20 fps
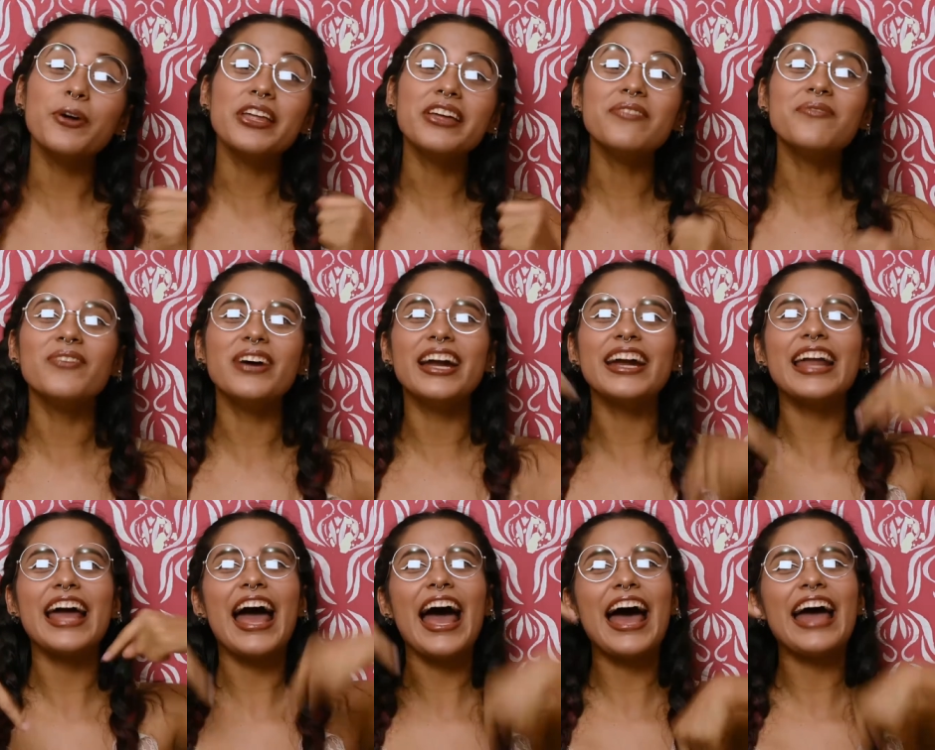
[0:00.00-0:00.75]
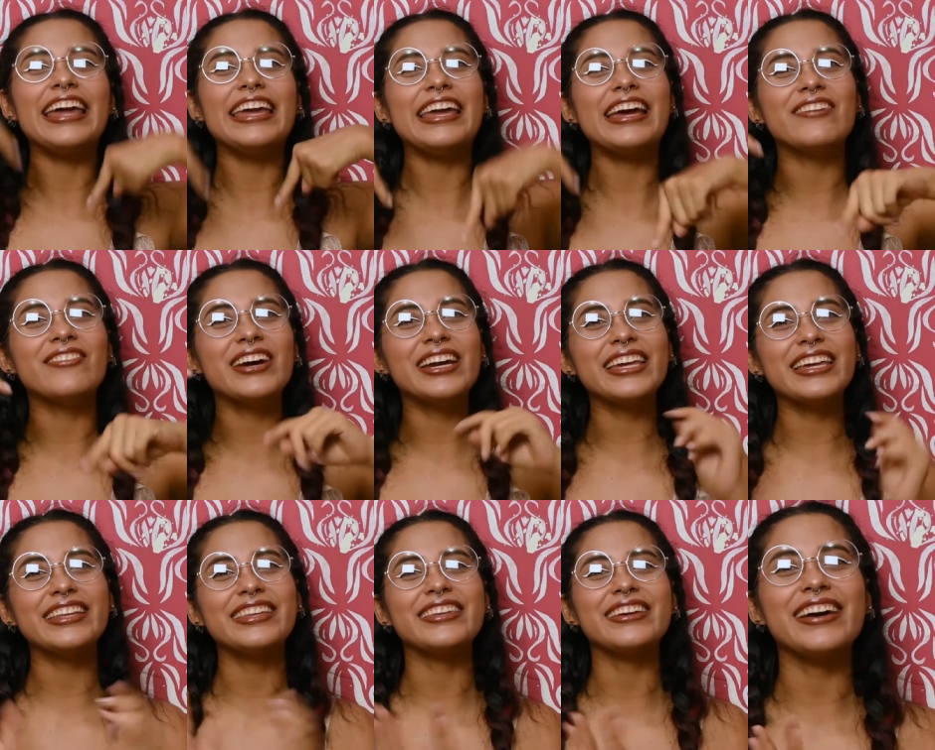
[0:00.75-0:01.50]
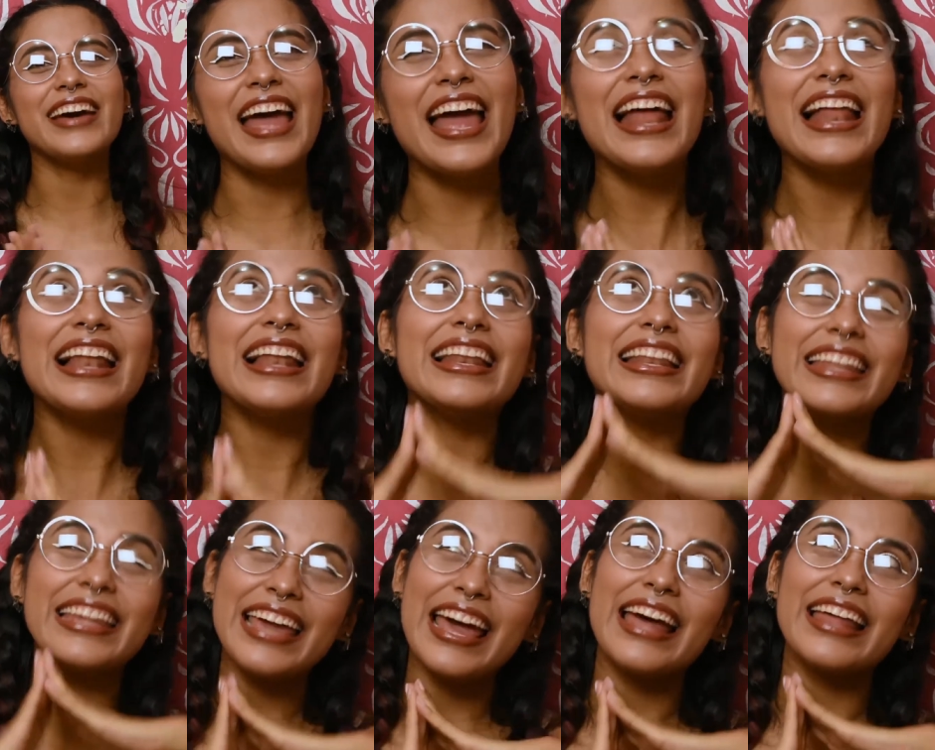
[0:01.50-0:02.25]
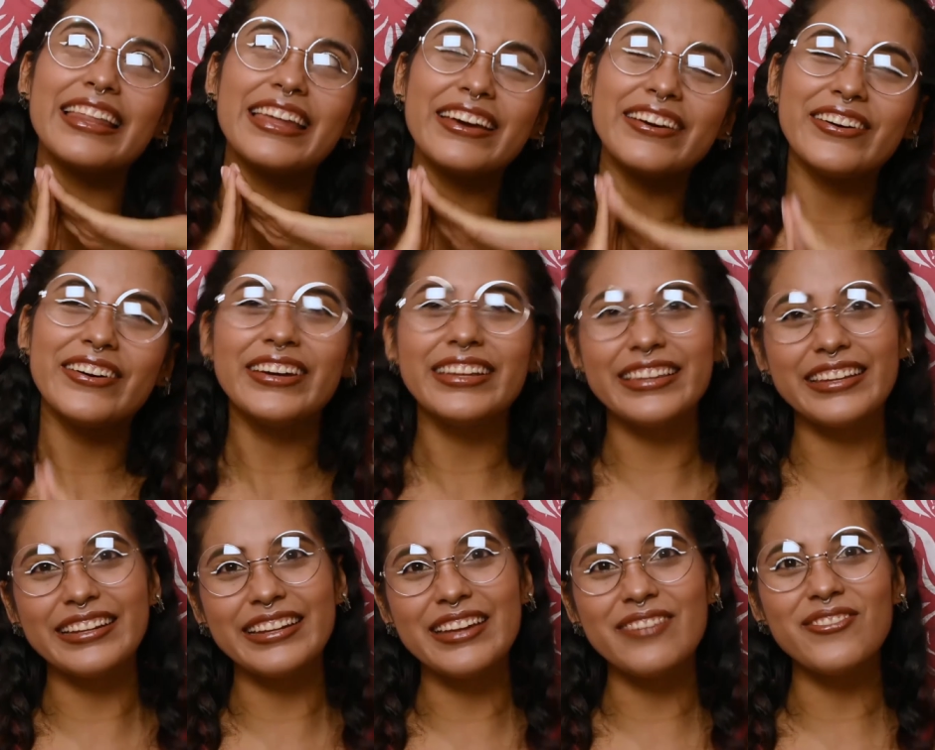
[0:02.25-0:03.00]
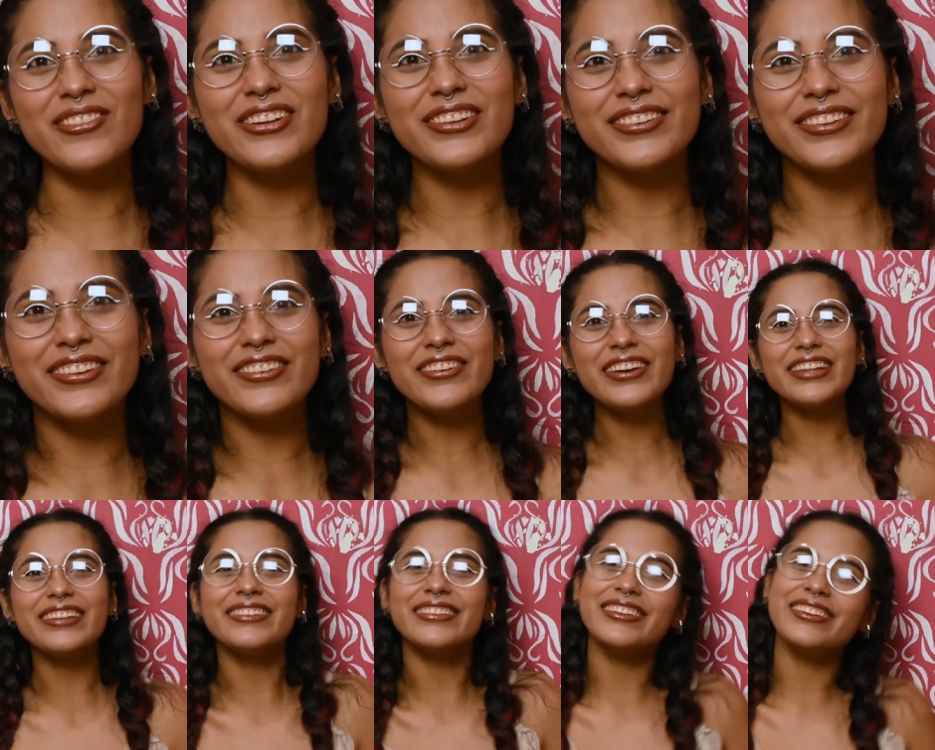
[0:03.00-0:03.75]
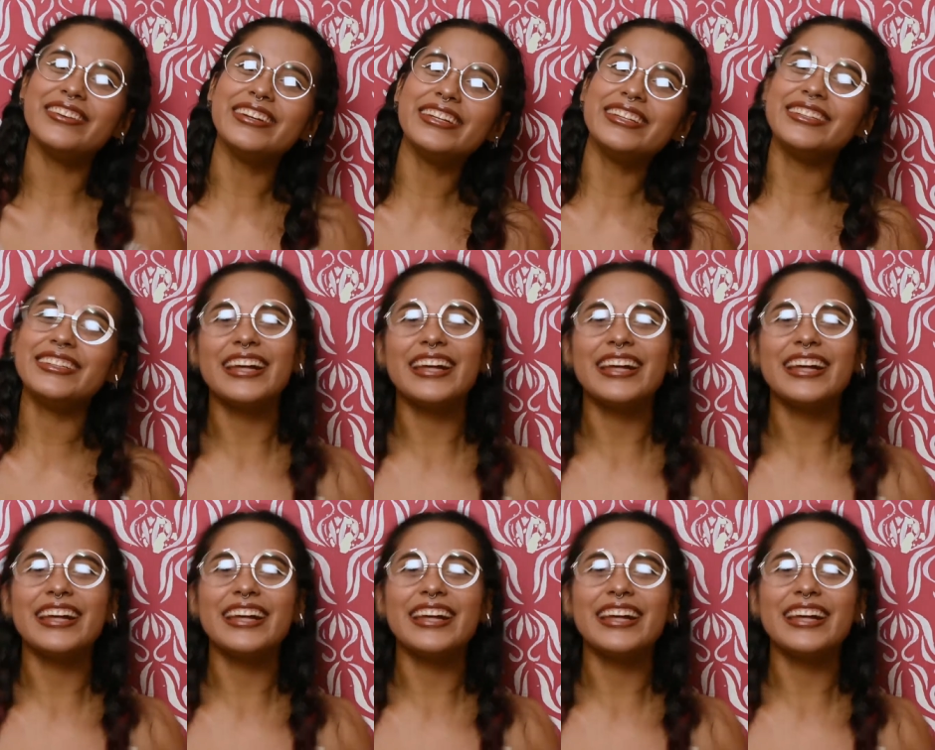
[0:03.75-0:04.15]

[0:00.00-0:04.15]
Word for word: pueden ver ahí abajito, el día de hoy tenemos un story